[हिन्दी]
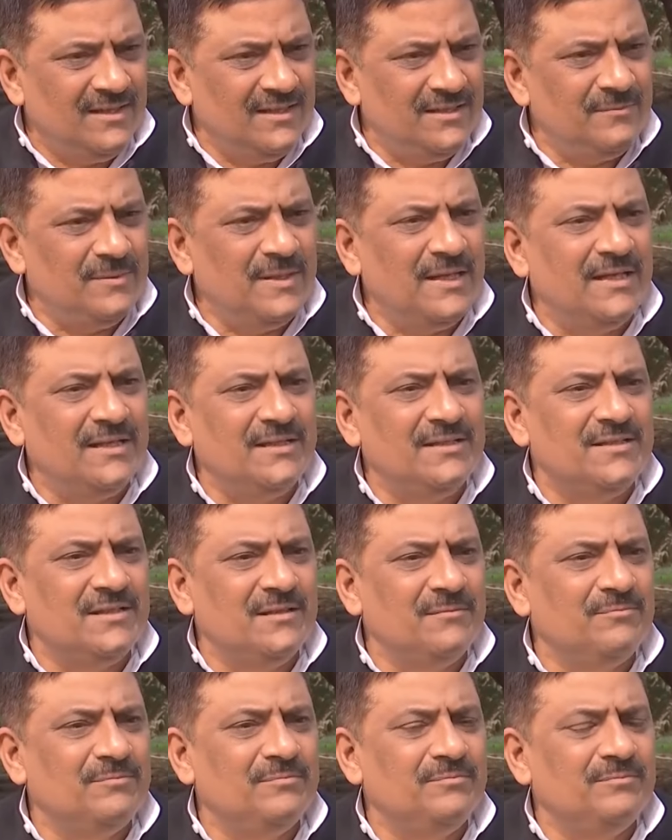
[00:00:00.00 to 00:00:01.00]
कि भाई
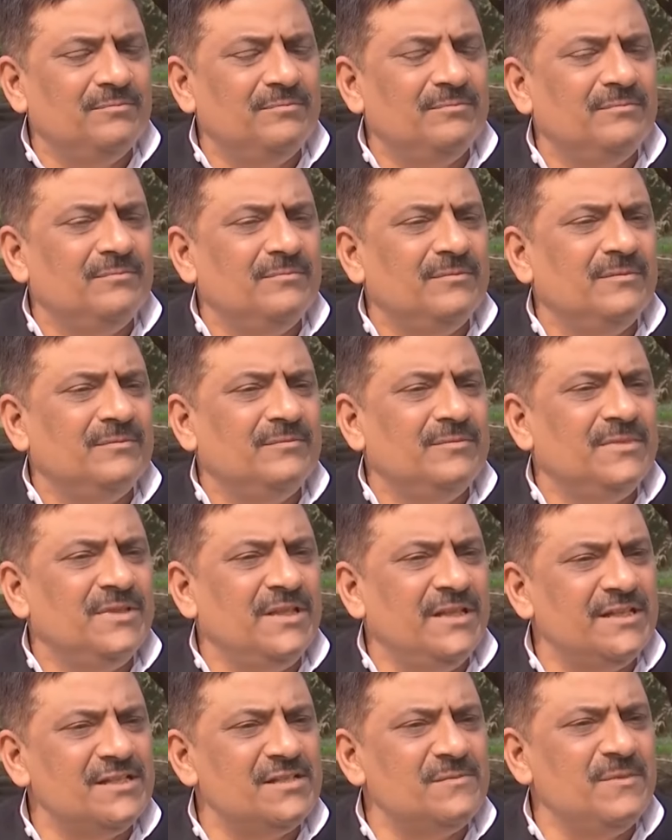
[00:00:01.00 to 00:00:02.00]
जब
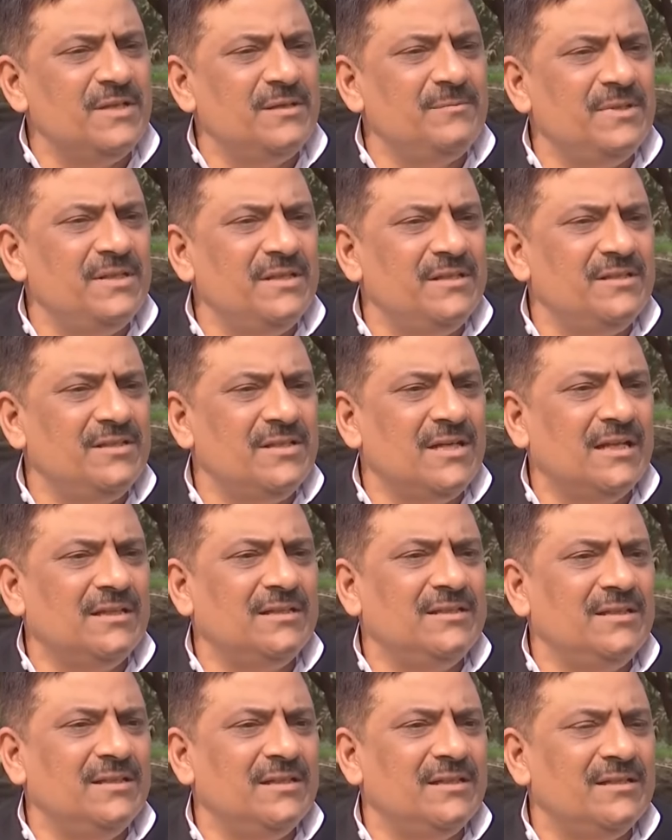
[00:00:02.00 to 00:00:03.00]
देश में भी
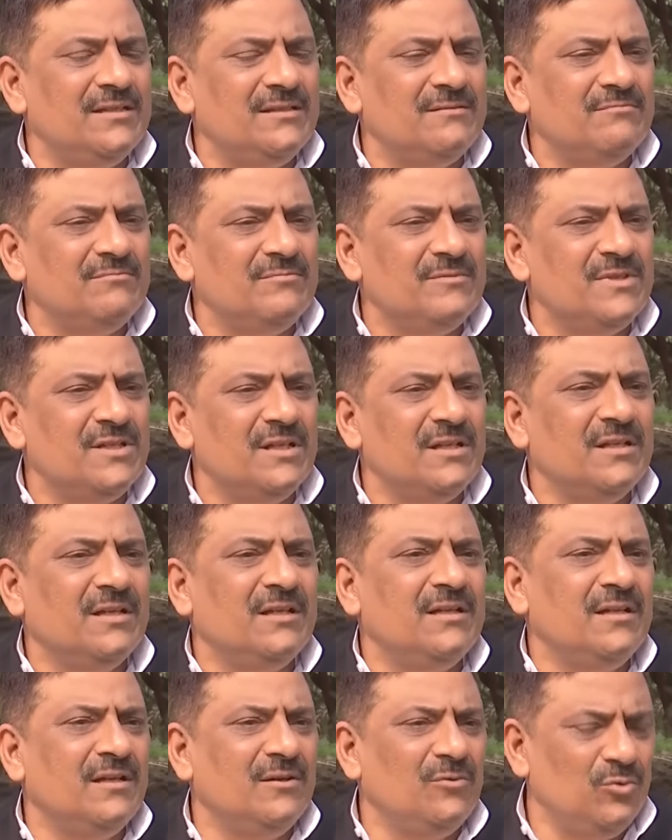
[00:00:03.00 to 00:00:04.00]
जातीय
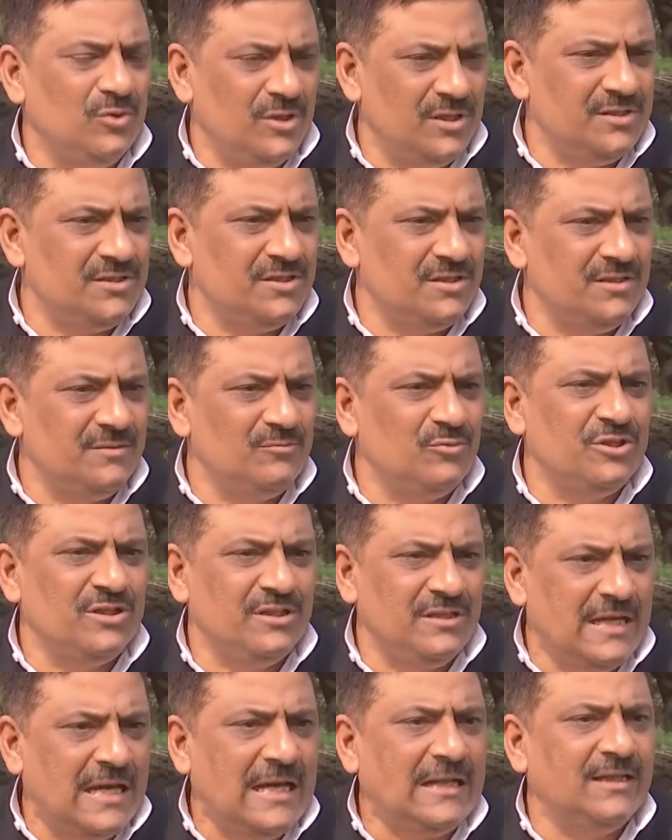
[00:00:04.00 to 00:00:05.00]
जनगणना होना चाहिए
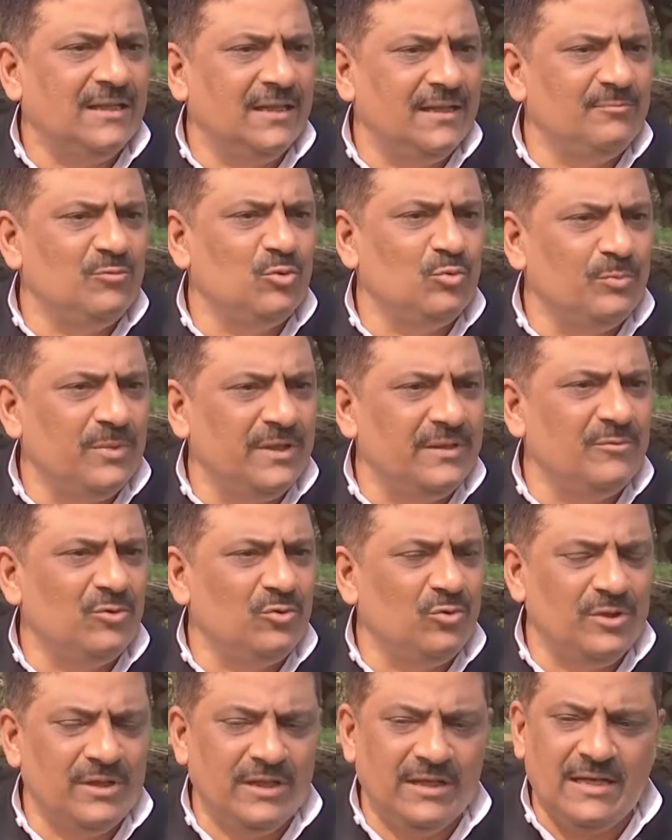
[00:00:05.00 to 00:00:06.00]
मुझे याद है मुंबई में
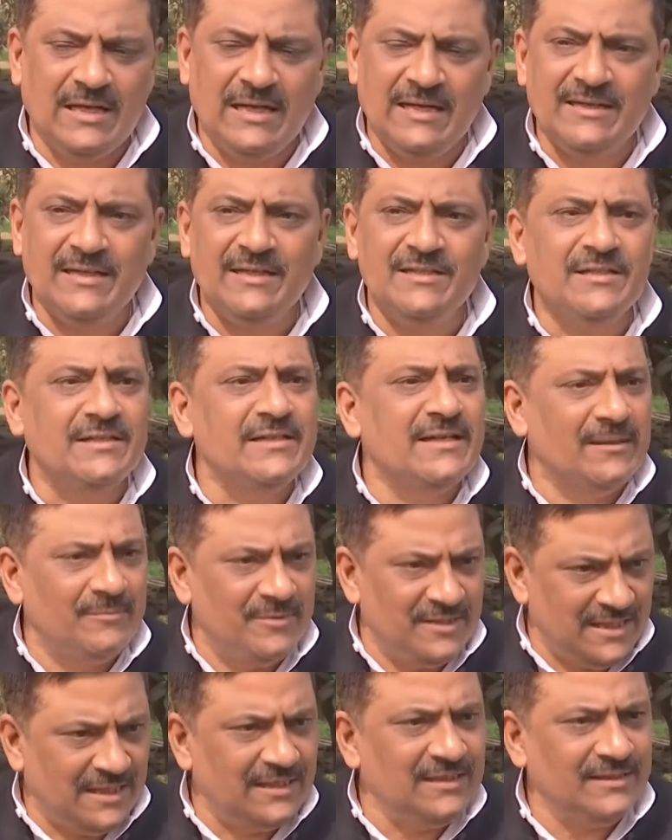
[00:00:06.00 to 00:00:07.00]
उन्होंने कहा कि एजेंडा
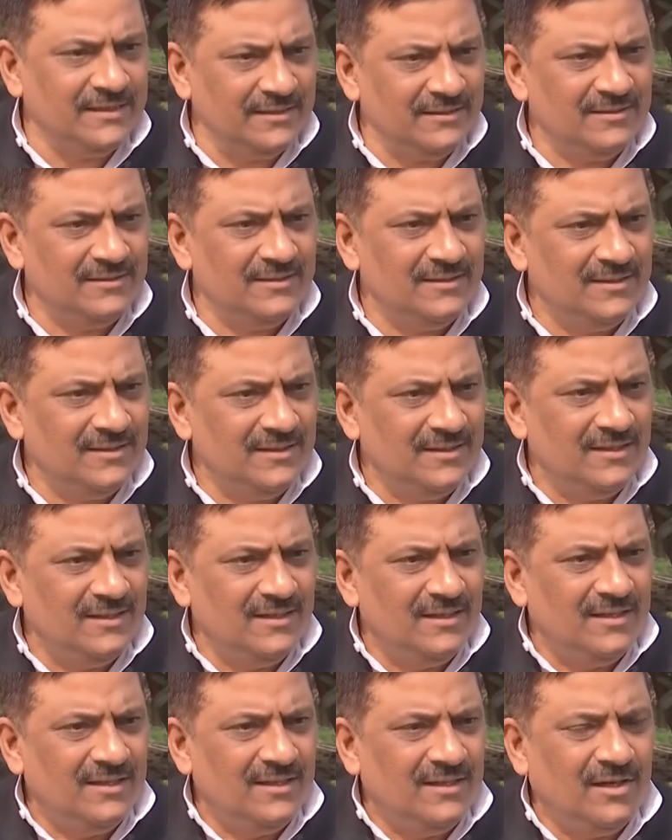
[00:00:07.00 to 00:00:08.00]
में डालिए
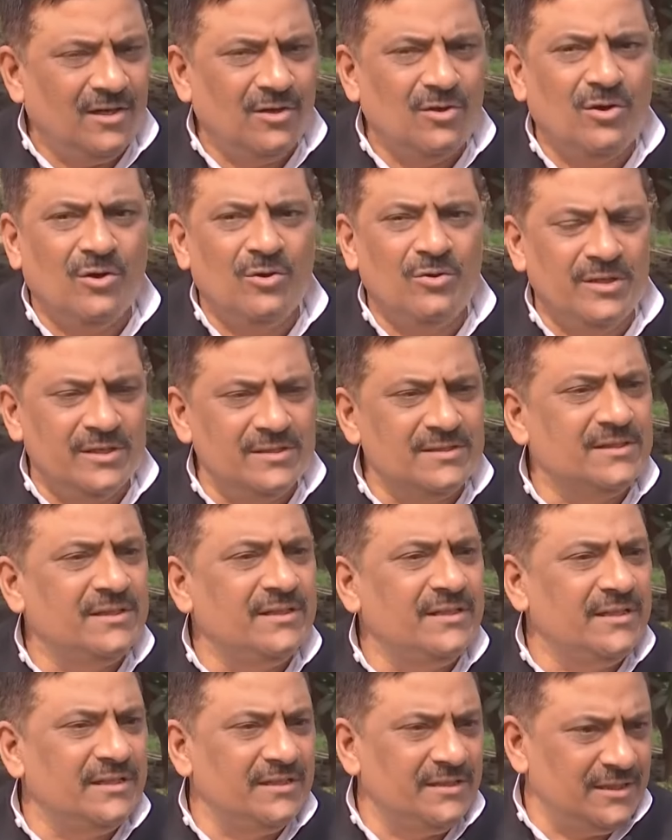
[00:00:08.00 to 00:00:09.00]
और कांग्रेस
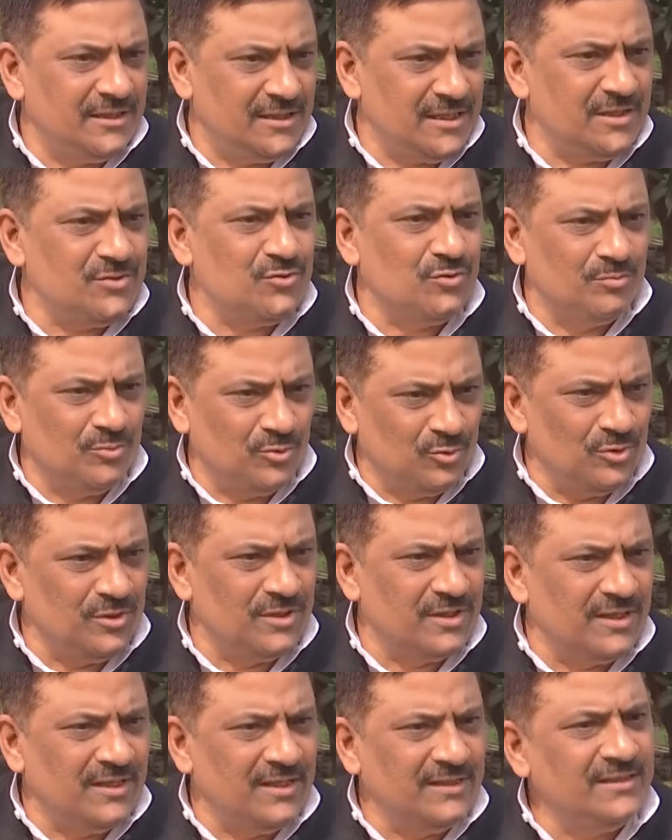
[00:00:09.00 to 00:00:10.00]
के ये नेता जो
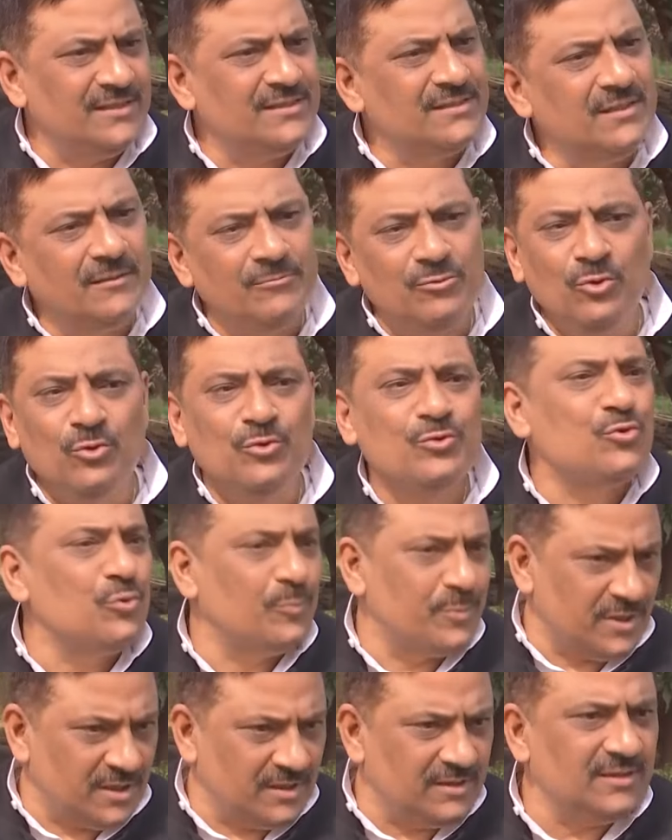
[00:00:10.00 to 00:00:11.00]
बोल रहे हैं ये सब लोग
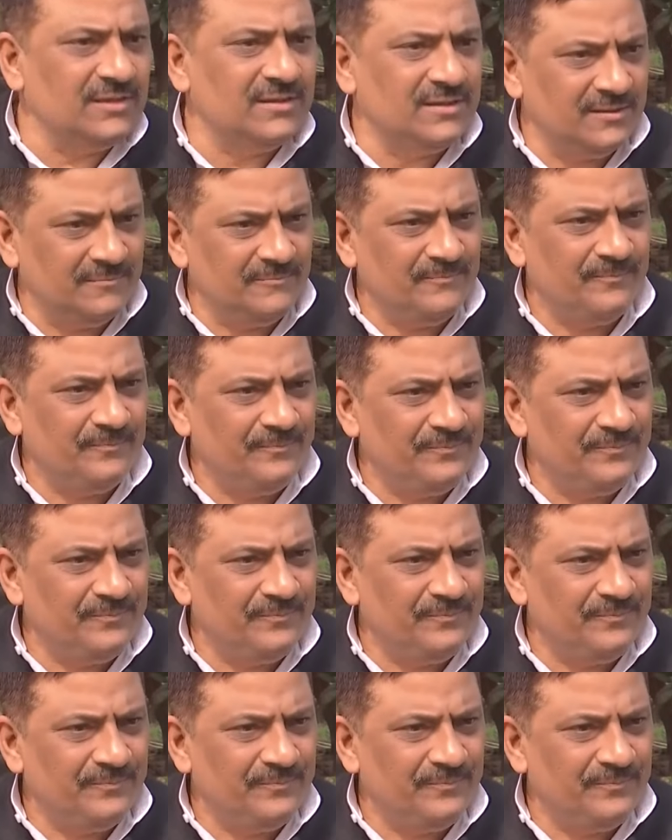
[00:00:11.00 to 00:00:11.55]
चुप रहते थे